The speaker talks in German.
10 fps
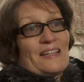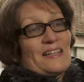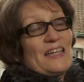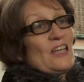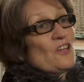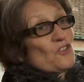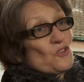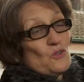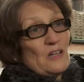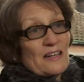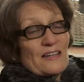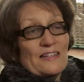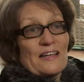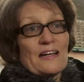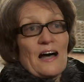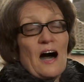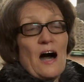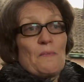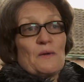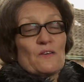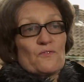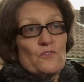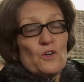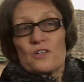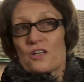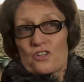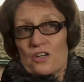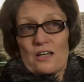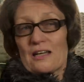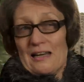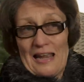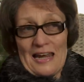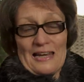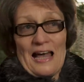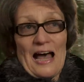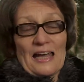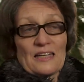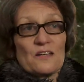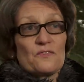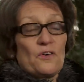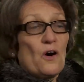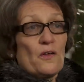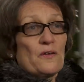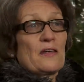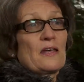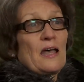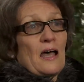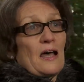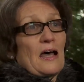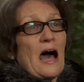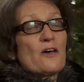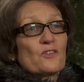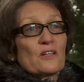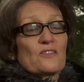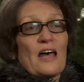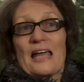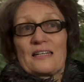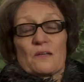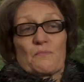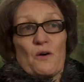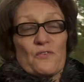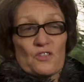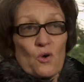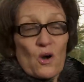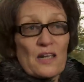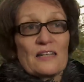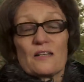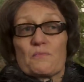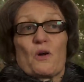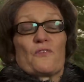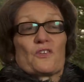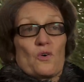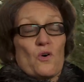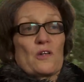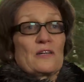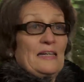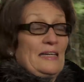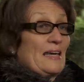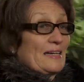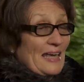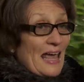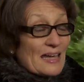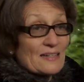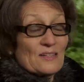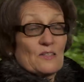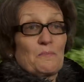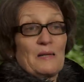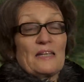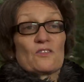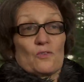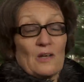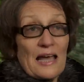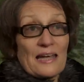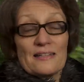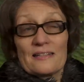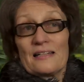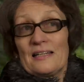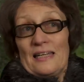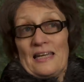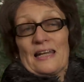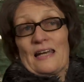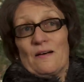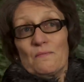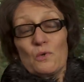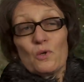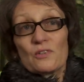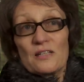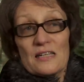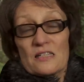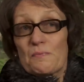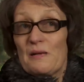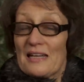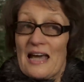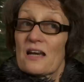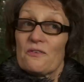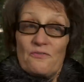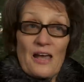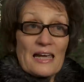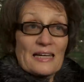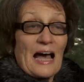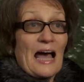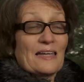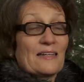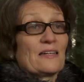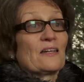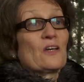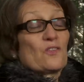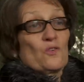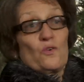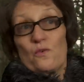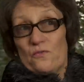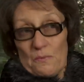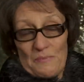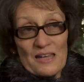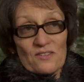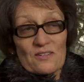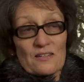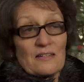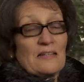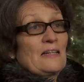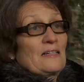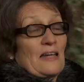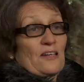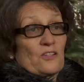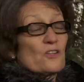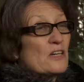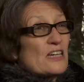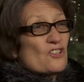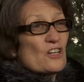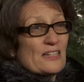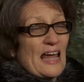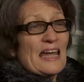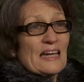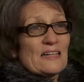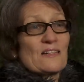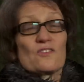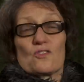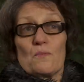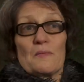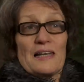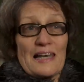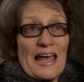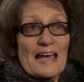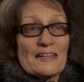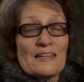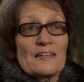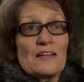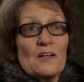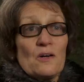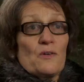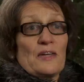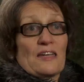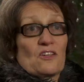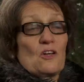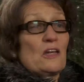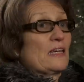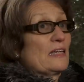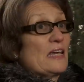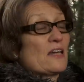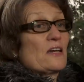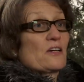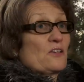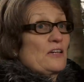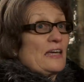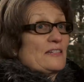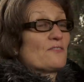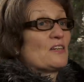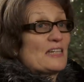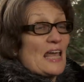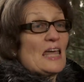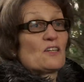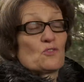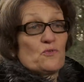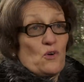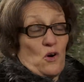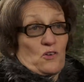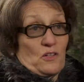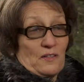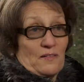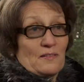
Die Studierenden haben wunderschöne Gelegenheiten von äh, ausgezeichneten Professorinnen und Professoren, ihre Kerndisziplin zu lernen, ihre multidisziplinäre Fähigkeiten zu verbessern, das kritische Denken zum Lernen und natürlich ihre Kreativität zu fordern.